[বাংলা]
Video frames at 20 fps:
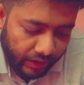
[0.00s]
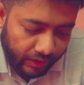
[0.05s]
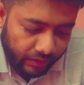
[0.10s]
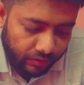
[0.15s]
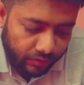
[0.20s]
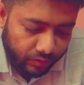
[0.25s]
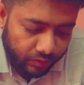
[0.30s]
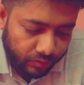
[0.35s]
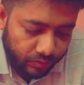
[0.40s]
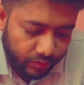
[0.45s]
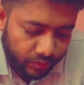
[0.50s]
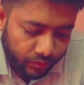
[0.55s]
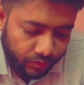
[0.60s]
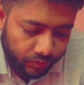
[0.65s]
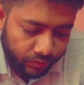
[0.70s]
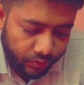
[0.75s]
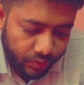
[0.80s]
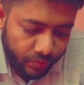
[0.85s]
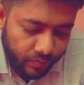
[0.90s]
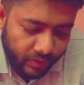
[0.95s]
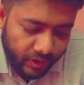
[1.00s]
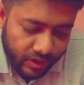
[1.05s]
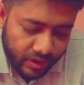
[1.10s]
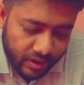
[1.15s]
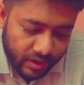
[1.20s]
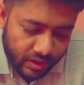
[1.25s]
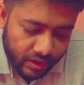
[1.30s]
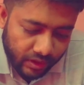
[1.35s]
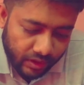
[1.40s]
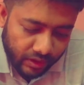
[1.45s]
এক দশমিক দুই পাঁচ
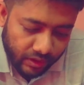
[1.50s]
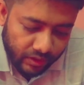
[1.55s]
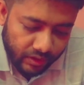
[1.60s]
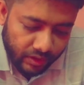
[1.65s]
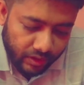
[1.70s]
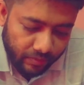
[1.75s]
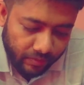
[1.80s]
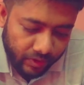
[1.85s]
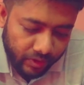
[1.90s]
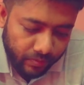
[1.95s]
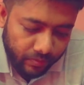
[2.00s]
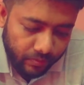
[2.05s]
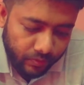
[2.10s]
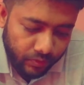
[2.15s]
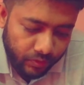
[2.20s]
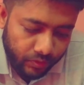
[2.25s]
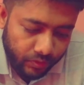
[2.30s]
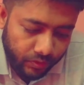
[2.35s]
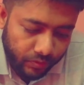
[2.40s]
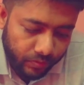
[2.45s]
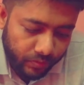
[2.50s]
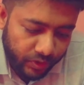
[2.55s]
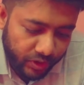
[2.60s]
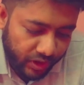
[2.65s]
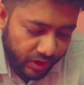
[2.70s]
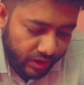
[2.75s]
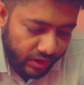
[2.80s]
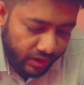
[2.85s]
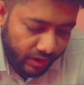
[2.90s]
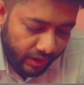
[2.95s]
টাকা দামের চব্বিশ
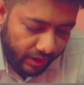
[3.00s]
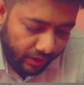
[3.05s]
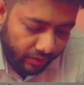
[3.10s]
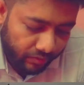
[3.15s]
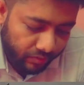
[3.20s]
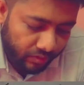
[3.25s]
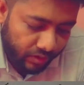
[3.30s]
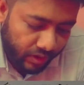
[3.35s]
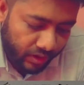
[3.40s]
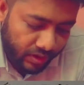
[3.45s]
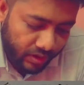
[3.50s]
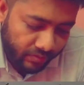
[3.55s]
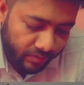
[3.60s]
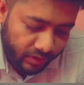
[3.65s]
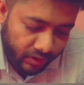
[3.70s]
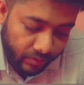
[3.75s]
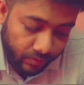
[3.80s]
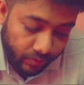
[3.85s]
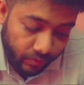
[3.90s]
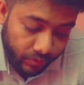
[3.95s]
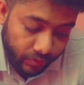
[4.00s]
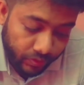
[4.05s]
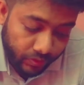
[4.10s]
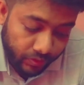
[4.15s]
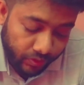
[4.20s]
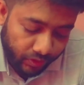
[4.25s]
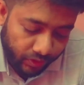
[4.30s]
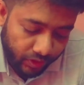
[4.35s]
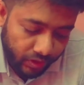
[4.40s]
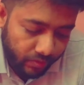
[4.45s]
হাজার একক কাঁচামালের প্রয়োজন
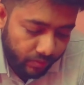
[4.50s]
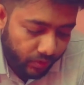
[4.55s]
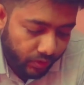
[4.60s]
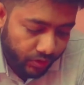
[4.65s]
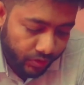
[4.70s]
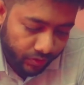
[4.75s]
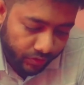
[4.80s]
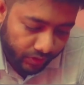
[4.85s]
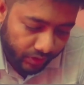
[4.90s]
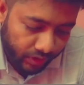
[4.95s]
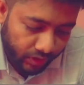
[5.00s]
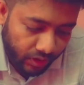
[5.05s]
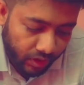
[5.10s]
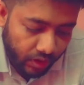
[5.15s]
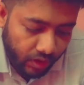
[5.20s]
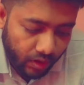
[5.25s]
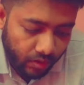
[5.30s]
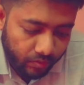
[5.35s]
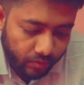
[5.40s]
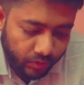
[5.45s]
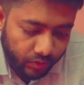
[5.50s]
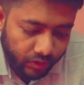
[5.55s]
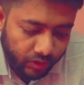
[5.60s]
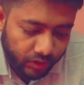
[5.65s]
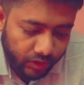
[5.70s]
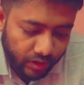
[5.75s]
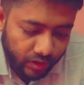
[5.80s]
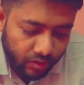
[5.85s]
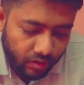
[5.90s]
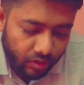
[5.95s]
হয় বছরে
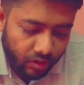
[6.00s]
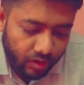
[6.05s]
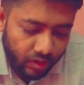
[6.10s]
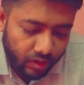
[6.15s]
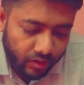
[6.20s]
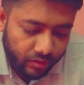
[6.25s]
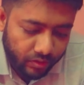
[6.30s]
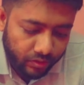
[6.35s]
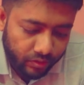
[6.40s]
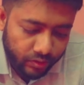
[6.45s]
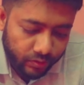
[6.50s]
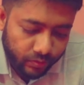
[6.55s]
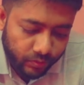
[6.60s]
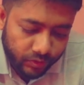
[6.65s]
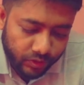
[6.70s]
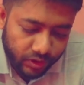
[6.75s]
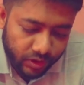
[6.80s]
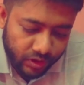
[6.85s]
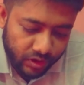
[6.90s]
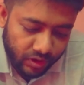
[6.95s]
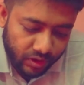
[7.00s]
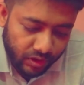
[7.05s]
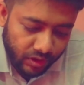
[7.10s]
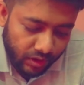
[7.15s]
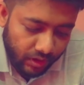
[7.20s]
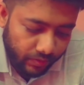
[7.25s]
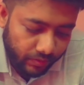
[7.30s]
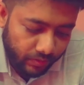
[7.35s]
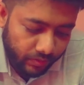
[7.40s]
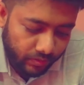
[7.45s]
প্রত্যেক অর্ডার খরচ পঁচিশ টাকা
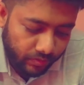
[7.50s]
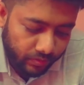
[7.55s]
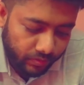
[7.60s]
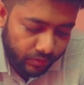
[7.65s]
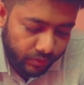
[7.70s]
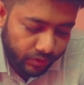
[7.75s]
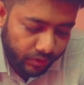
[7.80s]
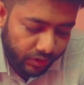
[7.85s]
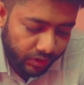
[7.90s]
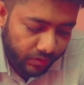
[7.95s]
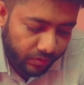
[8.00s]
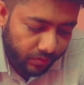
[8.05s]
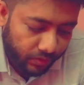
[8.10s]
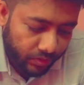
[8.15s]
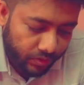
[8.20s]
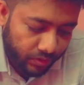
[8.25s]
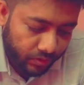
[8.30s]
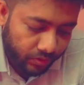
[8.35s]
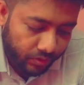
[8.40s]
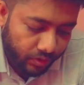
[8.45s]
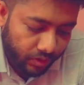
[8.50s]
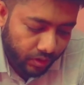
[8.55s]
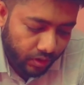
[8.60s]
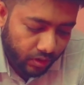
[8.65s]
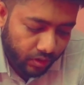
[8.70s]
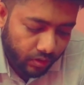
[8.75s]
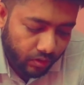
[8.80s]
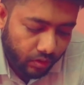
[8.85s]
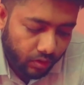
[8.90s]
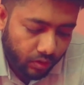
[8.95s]
এবং প্রতি বছর
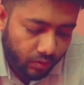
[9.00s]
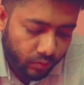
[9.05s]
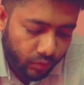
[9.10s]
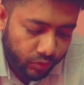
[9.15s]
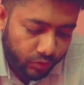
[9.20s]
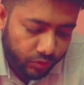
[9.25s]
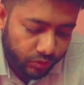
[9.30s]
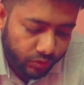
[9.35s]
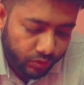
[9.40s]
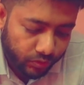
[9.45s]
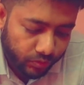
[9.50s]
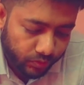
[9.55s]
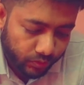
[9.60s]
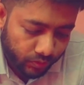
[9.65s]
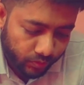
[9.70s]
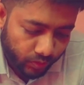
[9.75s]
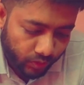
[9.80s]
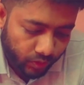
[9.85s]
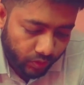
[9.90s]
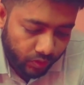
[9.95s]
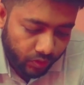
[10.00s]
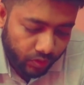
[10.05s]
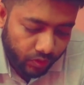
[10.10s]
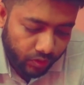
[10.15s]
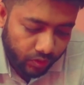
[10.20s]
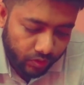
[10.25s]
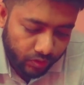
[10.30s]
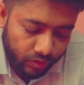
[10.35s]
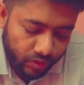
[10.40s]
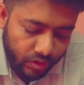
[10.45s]
গড় মজুদের উপর বহন
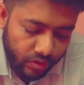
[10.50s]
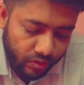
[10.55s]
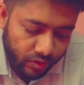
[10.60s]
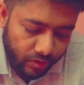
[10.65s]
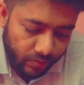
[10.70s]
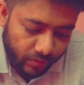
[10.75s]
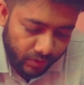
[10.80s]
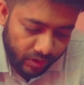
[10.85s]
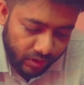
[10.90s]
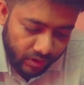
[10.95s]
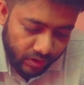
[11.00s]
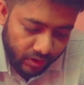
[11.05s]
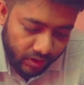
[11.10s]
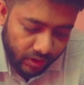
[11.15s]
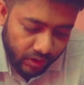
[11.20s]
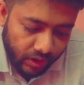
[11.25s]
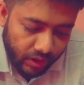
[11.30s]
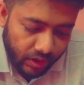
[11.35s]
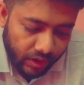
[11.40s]
খরচ হয় ছয় পার্সেন্ট